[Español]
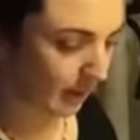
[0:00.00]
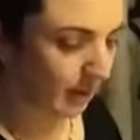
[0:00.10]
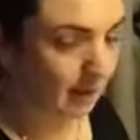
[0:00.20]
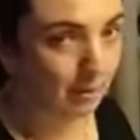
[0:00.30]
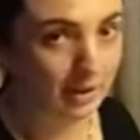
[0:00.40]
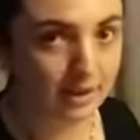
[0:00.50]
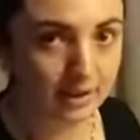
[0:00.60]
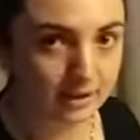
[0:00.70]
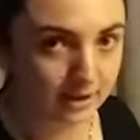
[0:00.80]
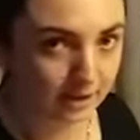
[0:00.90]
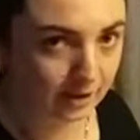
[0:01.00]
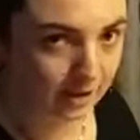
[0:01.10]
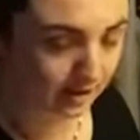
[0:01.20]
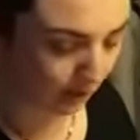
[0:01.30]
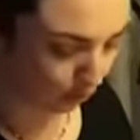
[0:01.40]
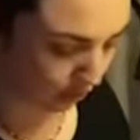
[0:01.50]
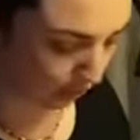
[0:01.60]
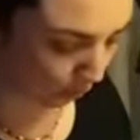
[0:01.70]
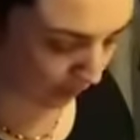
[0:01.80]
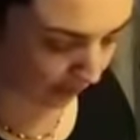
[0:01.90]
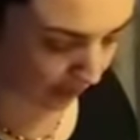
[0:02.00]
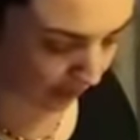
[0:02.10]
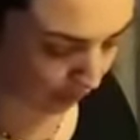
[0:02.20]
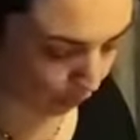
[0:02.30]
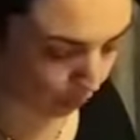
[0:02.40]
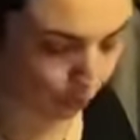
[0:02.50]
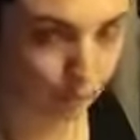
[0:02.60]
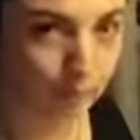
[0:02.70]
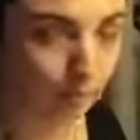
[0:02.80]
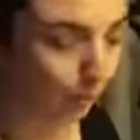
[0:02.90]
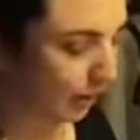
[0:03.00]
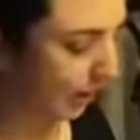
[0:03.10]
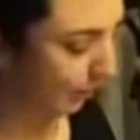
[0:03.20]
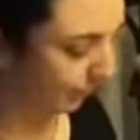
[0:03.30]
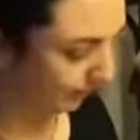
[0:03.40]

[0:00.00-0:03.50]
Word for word: La página 75 se encuentra en el color morado.